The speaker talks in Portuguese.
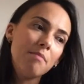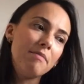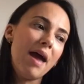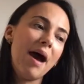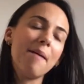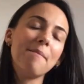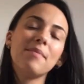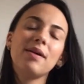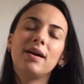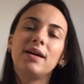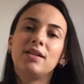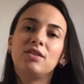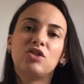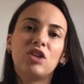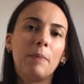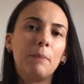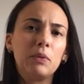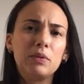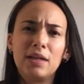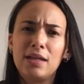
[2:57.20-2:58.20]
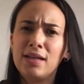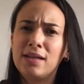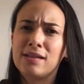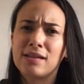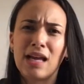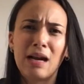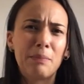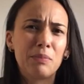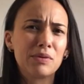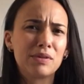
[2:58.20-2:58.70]
minha mãe já poderia
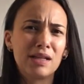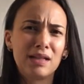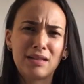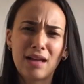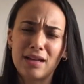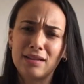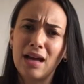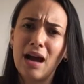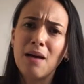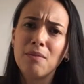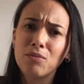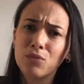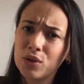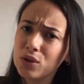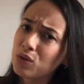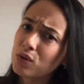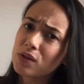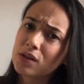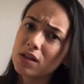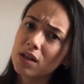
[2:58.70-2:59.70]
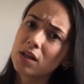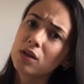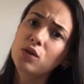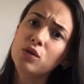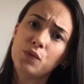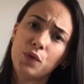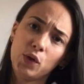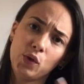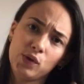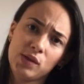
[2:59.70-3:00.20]
estar aposentada há muitos
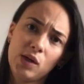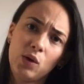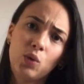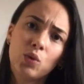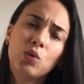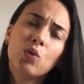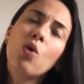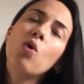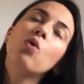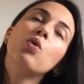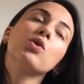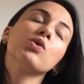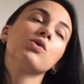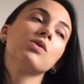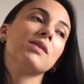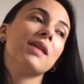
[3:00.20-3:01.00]
anos, foi no segundo concurso